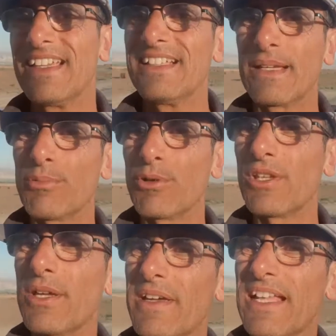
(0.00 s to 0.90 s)
puede ver
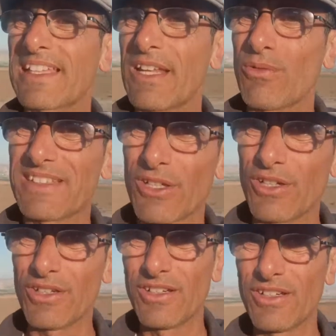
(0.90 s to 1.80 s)
atrás nuestro
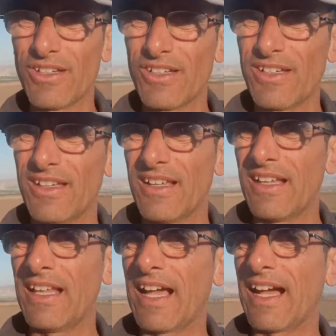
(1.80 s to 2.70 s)
la